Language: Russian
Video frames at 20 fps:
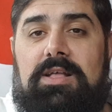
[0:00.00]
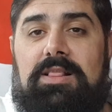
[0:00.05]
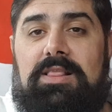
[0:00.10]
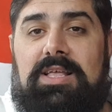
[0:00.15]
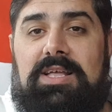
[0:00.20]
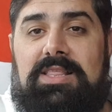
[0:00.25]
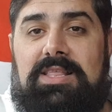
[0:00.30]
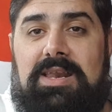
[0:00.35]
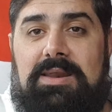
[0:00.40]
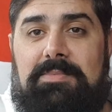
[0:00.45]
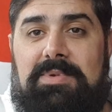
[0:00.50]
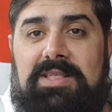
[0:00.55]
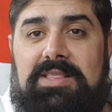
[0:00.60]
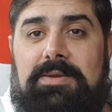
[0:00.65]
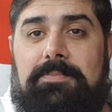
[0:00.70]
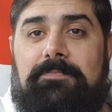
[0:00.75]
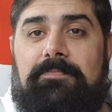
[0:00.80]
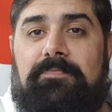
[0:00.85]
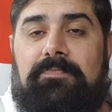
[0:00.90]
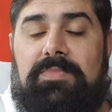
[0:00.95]
Ладно,
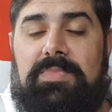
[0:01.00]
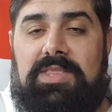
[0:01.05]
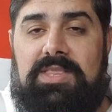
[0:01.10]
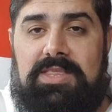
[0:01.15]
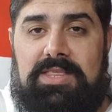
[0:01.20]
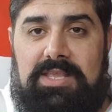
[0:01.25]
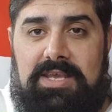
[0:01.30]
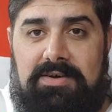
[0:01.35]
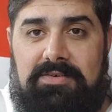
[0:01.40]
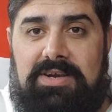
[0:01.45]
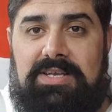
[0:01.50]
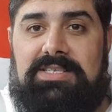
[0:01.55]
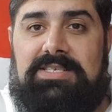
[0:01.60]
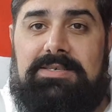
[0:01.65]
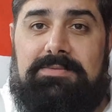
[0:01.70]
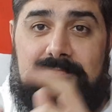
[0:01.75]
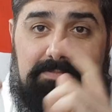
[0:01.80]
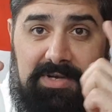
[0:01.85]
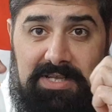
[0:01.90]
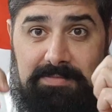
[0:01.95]
ребята, давайте,
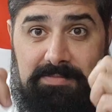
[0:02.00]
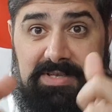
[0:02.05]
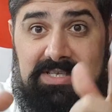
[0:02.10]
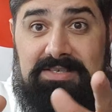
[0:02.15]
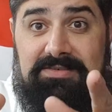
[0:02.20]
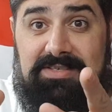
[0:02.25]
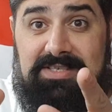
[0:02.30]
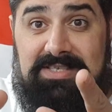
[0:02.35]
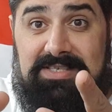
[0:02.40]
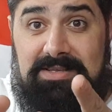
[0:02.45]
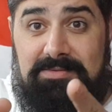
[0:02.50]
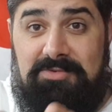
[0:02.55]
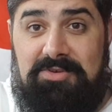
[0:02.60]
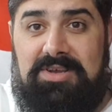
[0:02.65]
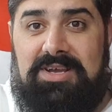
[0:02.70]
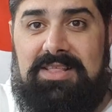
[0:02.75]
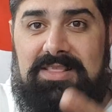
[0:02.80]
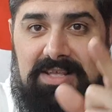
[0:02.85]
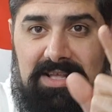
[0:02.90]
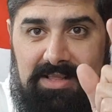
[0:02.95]
подписывайтесь на мой
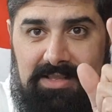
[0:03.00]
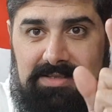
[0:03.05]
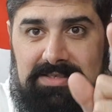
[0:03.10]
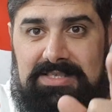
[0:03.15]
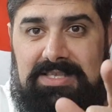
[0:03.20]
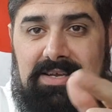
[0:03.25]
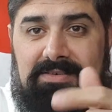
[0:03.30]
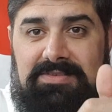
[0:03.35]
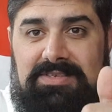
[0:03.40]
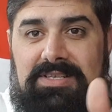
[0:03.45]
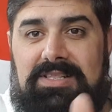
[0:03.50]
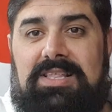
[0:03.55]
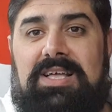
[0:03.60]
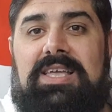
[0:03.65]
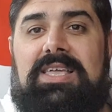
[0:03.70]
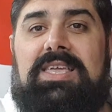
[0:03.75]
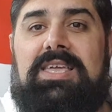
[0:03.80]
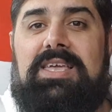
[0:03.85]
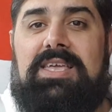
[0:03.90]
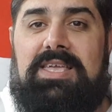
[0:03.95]
канал, ставьте
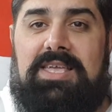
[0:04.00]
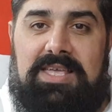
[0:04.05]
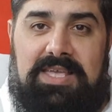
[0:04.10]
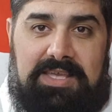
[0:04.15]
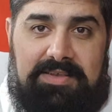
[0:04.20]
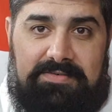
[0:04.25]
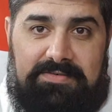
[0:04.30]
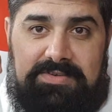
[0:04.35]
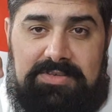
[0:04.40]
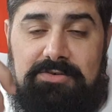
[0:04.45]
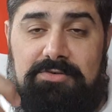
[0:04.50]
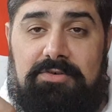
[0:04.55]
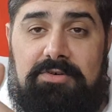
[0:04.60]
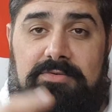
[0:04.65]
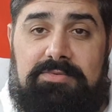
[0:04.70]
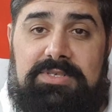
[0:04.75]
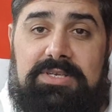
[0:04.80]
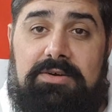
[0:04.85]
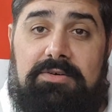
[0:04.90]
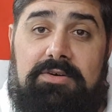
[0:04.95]
лайки и всего
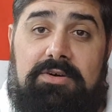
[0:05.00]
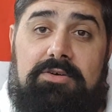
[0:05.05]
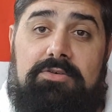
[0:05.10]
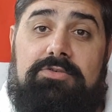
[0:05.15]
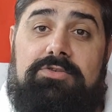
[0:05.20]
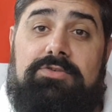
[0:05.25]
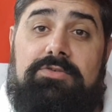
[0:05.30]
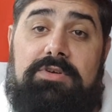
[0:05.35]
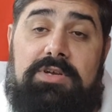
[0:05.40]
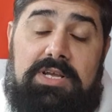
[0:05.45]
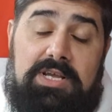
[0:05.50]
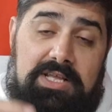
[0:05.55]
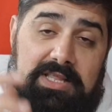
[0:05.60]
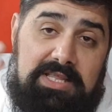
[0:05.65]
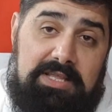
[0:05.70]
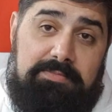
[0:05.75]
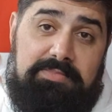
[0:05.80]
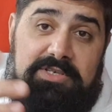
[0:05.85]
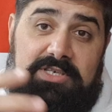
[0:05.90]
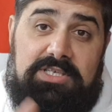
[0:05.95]
вам самого хорошего.
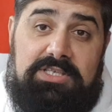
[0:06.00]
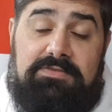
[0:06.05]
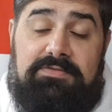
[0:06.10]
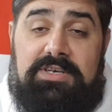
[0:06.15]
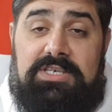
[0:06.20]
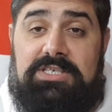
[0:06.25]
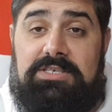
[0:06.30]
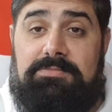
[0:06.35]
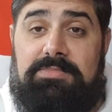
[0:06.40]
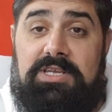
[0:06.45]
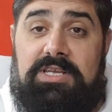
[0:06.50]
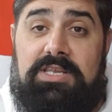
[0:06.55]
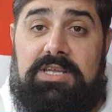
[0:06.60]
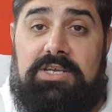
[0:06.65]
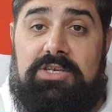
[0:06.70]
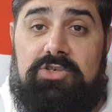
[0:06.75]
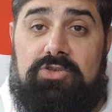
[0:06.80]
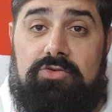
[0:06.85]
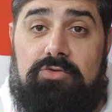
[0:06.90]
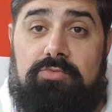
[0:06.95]
Напишите ваше
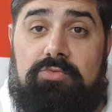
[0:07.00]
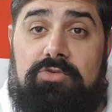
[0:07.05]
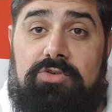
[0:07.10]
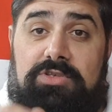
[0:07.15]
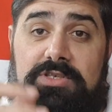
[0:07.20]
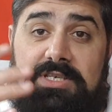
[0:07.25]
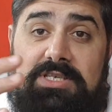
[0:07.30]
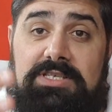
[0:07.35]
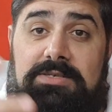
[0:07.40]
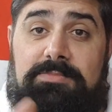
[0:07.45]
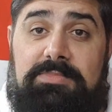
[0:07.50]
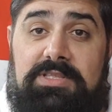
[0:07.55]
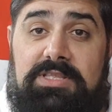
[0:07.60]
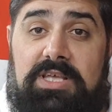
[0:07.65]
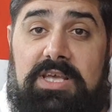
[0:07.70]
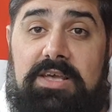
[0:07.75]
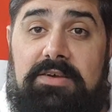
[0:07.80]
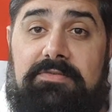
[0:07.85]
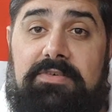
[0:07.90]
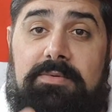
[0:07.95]
мнение, что будет с этим
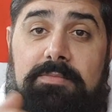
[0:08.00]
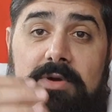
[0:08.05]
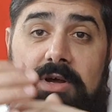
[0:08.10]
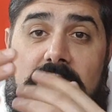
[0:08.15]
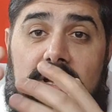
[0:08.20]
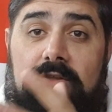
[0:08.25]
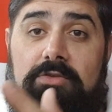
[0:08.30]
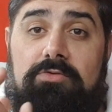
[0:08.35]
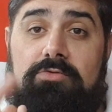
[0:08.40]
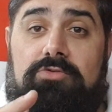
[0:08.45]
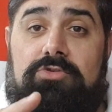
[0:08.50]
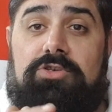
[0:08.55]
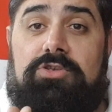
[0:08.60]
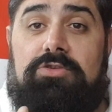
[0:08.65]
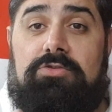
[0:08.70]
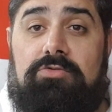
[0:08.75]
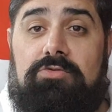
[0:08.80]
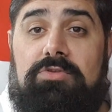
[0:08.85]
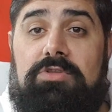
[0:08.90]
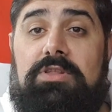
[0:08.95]
ETF,
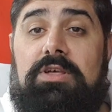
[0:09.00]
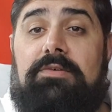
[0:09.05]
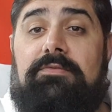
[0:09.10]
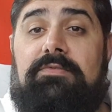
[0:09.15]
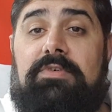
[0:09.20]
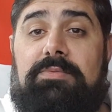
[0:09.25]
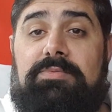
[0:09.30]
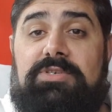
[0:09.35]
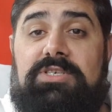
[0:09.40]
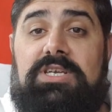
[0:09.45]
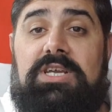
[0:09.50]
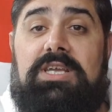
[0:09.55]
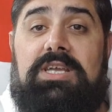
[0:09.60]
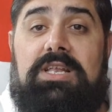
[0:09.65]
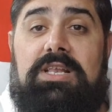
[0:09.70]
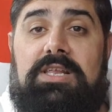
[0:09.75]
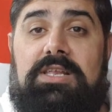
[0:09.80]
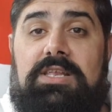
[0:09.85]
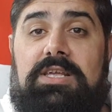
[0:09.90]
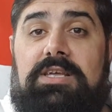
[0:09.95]
нужен он нам вообще
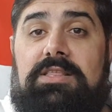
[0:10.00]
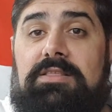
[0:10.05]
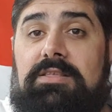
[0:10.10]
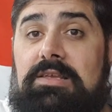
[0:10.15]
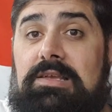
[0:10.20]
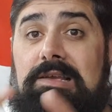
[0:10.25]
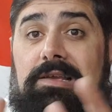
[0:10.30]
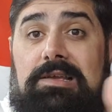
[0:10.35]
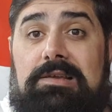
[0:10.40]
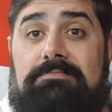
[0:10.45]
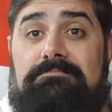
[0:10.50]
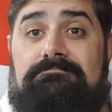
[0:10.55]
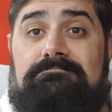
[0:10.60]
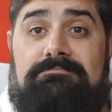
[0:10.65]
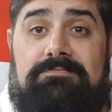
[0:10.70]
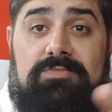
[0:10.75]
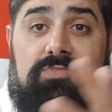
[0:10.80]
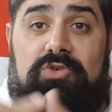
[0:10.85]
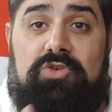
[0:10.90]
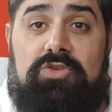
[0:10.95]
или нет, и
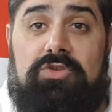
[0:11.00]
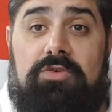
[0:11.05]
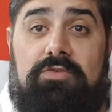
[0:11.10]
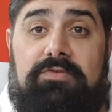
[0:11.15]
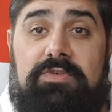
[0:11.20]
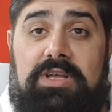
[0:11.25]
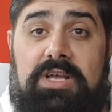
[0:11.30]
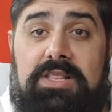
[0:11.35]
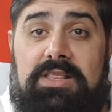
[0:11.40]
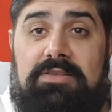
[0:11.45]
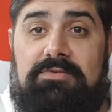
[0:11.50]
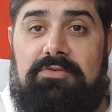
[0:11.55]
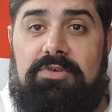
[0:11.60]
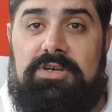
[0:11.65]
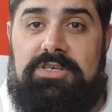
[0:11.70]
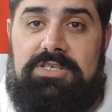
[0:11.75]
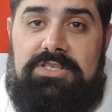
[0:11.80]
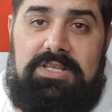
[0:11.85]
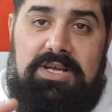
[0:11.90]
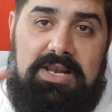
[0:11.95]
что вы от него
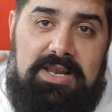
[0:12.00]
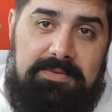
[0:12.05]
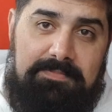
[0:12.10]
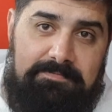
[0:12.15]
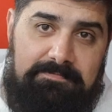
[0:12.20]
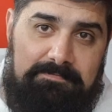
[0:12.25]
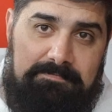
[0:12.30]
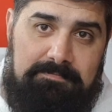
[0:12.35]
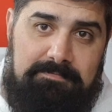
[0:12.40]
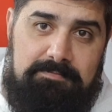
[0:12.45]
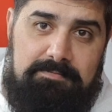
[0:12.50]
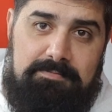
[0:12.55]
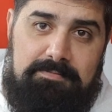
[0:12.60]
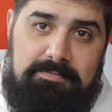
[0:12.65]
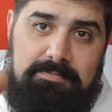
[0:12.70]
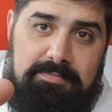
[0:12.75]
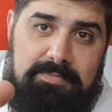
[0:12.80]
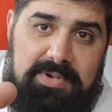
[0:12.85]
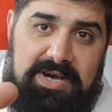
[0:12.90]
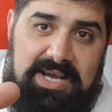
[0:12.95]
ожидали.
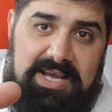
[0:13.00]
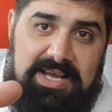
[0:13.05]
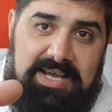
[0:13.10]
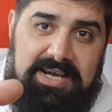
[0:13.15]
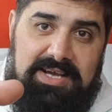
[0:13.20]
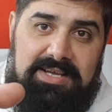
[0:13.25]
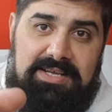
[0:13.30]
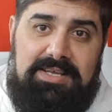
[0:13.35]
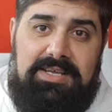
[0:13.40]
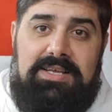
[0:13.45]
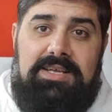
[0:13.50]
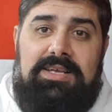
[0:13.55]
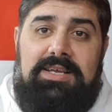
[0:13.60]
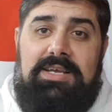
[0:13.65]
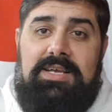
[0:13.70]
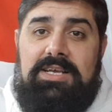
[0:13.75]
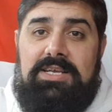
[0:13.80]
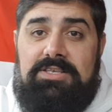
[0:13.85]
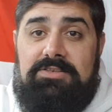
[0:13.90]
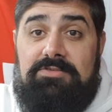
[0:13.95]
Пока.
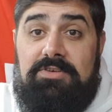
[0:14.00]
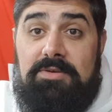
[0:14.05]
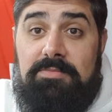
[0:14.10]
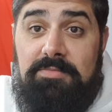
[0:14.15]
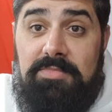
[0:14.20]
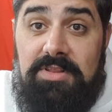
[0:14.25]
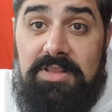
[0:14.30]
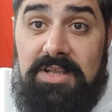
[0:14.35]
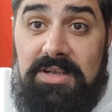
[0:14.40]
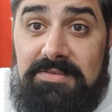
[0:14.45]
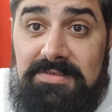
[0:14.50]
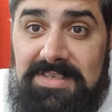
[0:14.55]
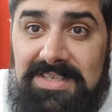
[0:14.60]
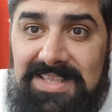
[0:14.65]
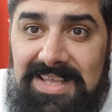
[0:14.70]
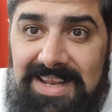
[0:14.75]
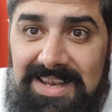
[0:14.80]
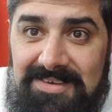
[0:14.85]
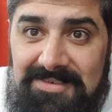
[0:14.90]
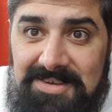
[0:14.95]
С вами был, как
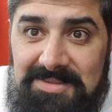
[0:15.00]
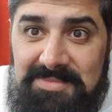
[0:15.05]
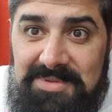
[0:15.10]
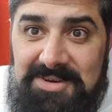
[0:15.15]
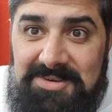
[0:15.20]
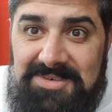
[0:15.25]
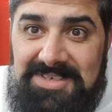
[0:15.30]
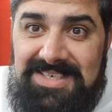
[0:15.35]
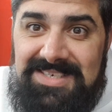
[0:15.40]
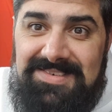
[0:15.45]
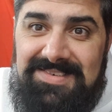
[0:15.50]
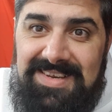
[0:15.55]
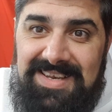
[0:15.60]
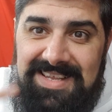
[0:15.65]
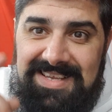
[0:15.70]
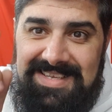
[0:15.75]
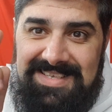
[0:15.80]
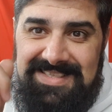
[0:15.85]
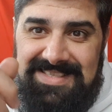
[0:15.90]
всегда, Леван Беручашвили.